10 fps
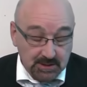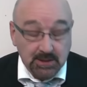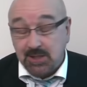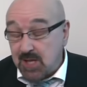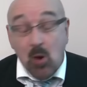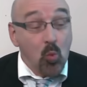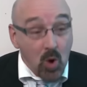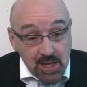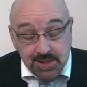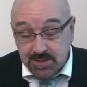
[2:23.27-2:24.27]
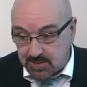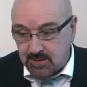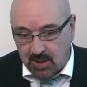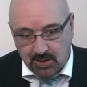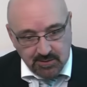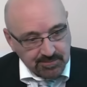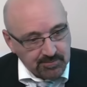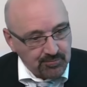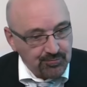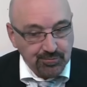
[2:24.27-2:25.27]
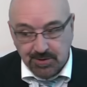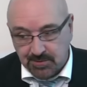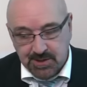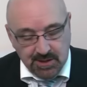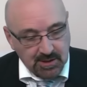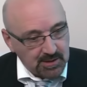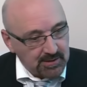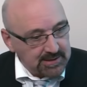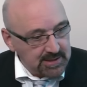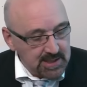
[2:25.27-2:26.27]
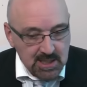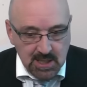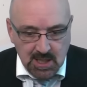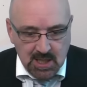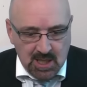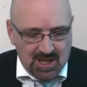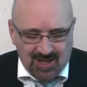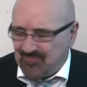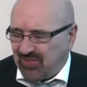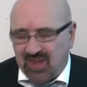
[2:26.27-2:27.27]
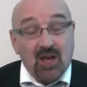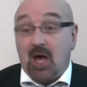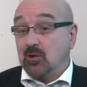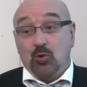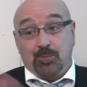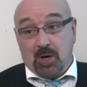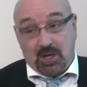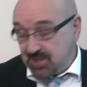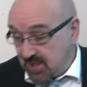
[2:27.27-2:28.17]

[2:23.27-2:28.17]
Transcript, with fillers: 大丈夫だ。落ち着いた。ありがとう。チェンソーマン2の朝の手こきシーン